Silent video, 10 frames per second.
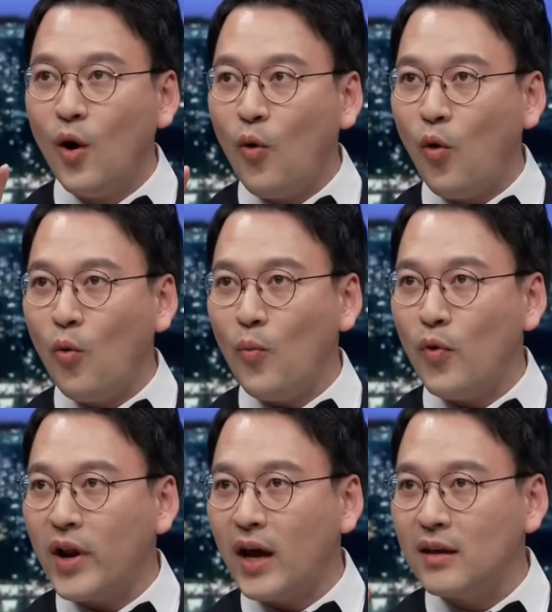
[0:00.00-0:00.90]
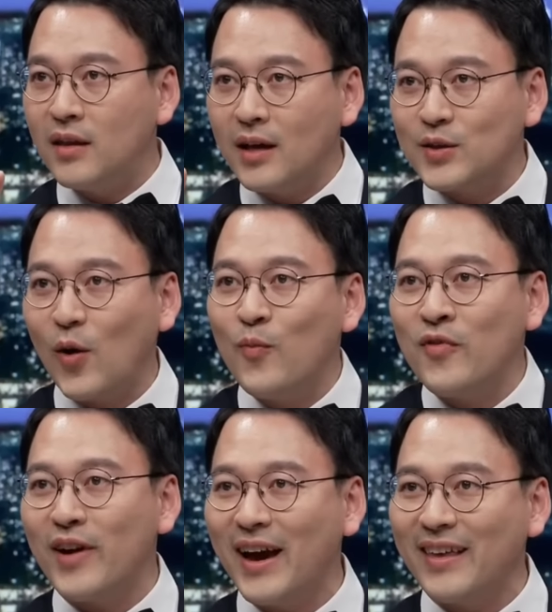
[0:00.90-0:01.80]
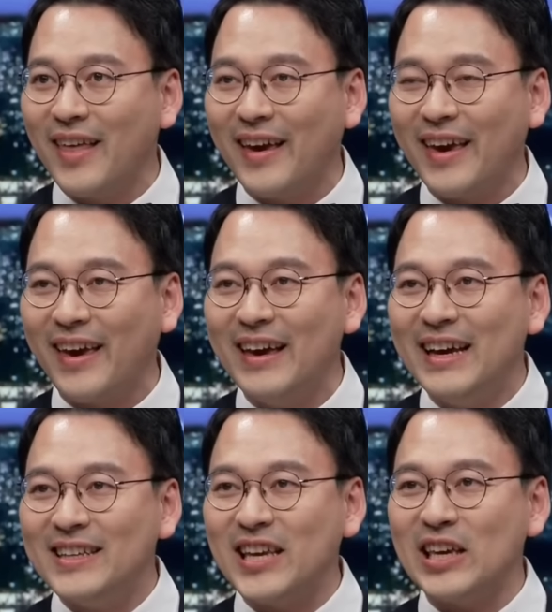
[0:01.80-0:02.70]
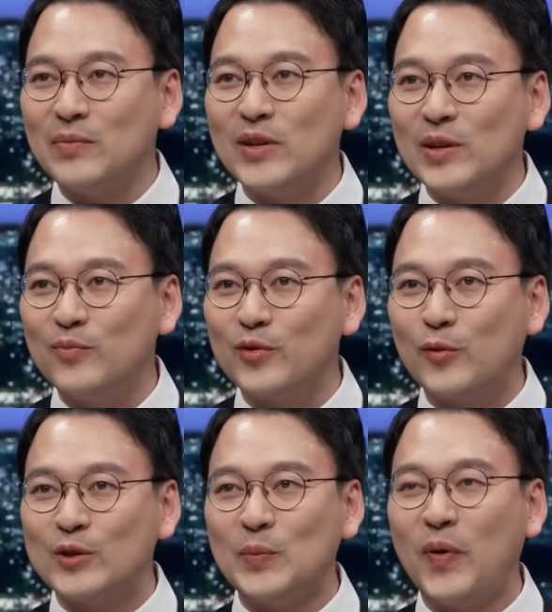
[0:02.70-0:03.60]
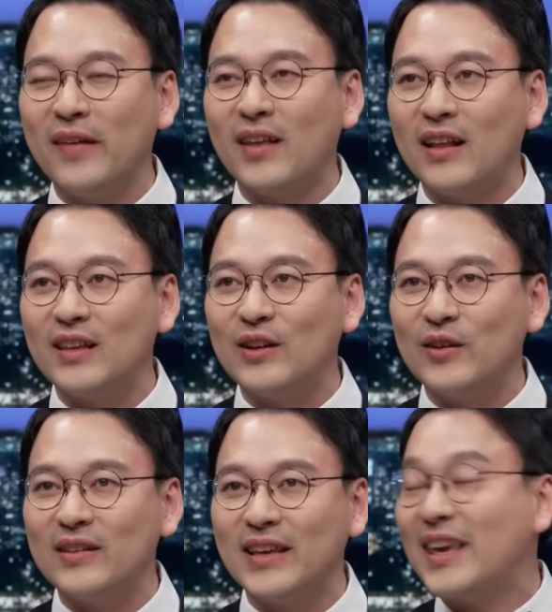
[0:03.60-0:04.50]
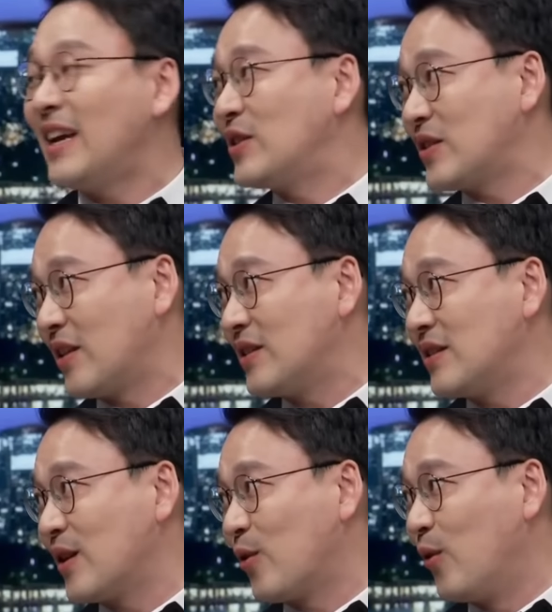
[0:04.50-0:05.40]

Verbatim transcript: 홍보 라인이나 정부 라인에게 책임을 묻고 싶어 한다는 이런 얘기가 있었잖아요, 실제로.